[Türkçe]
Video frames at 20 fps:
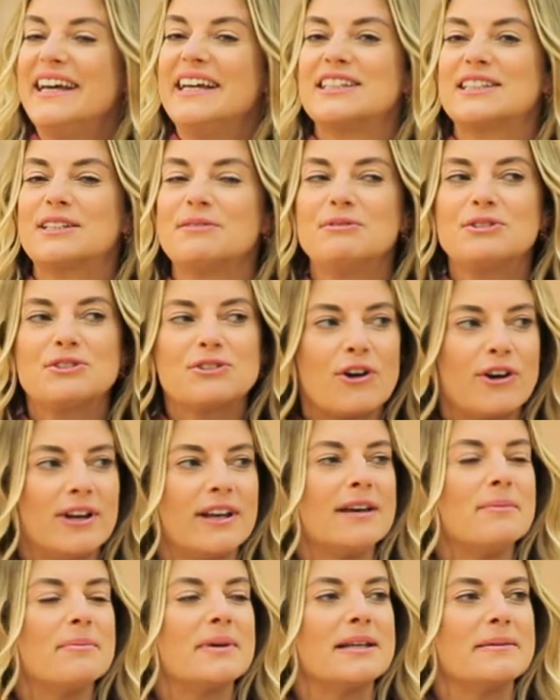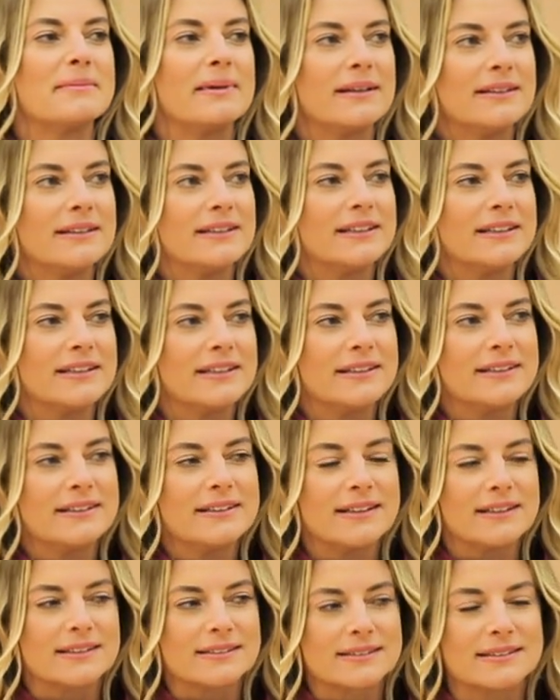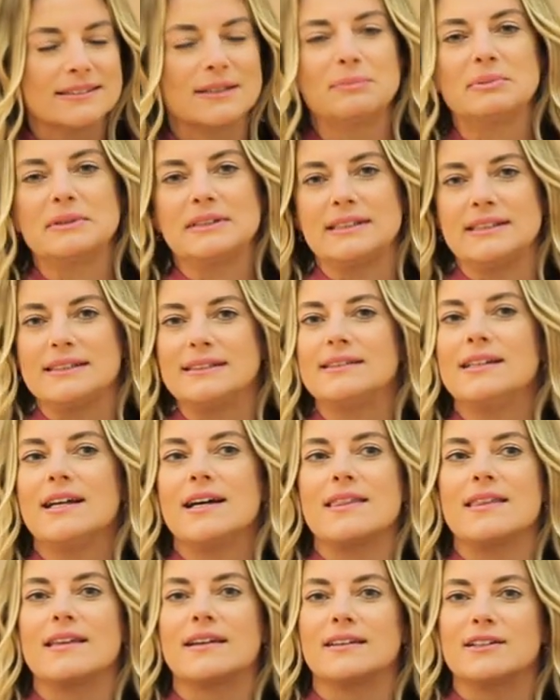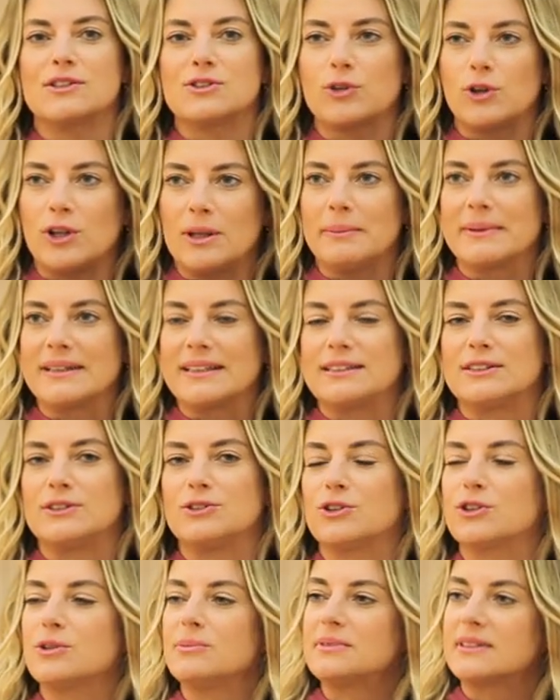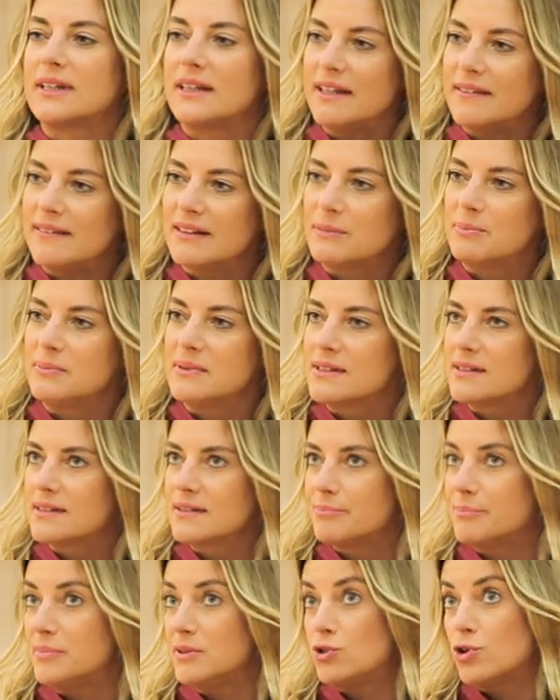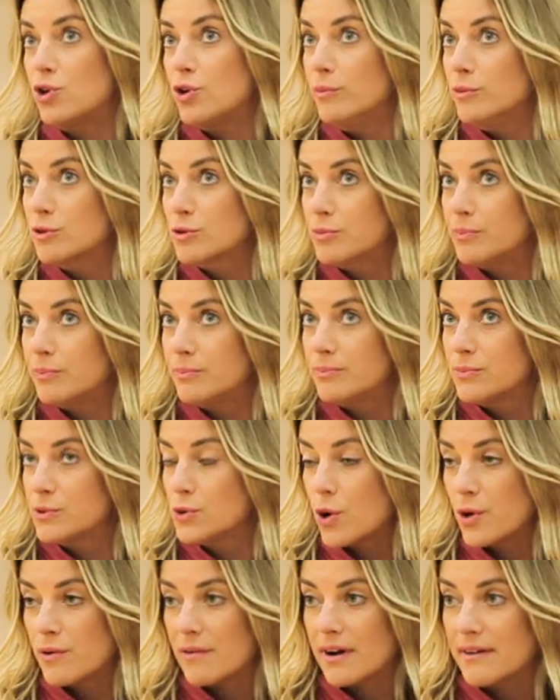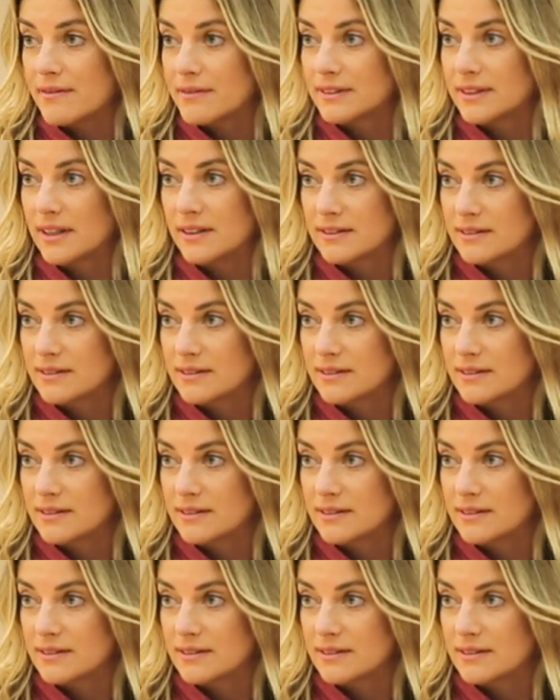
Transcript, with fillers: Şimdi şöyle ben hemen e, aslında bizi izleyenlere de söylemek istiyorum. Sen evet biz birçoğumuz Survivor'dan